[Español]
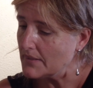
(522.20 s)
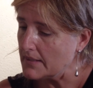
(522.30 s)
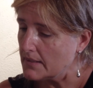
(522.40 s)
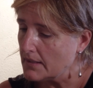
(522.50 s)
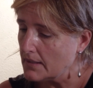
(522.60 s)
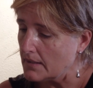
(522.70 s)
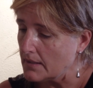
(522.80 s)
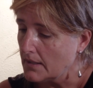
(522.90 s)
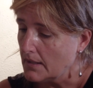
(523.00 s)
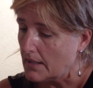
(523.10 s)
también
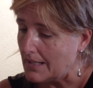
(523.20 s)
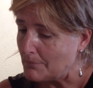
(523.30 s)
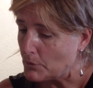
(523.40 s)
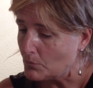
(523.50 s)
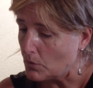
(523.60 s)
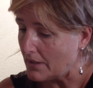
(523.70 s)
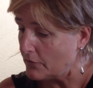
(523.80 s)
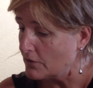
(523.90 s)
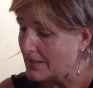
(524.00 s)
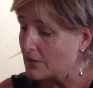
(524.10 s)
ah, la
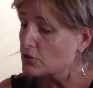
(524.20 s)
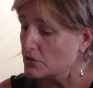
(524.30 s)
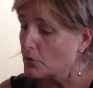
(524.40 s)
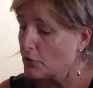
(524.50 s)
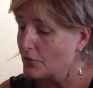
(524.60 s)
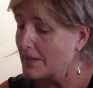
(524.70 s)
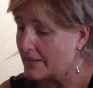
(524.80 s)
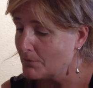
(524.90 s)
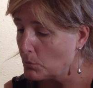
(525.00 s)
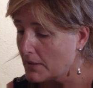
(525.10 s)
promulgación de la Constitución de
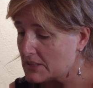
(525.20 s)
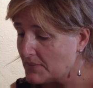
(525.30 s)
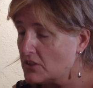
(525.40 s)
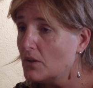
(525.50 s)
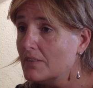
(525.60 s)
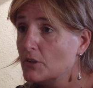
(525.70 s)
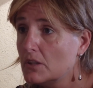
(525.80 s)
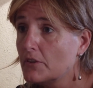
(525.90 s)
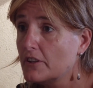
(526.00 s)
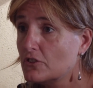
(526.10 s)
la República Española en
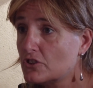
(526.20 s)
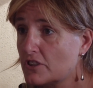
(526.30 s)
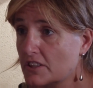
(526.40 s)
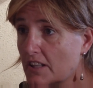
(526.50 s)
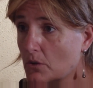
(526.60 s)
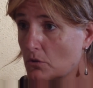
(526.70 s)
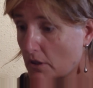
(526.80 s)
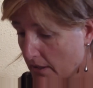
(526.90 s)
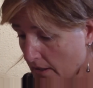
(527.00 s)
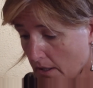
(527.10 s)

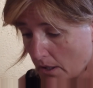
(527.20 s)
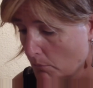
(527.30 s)
1931, que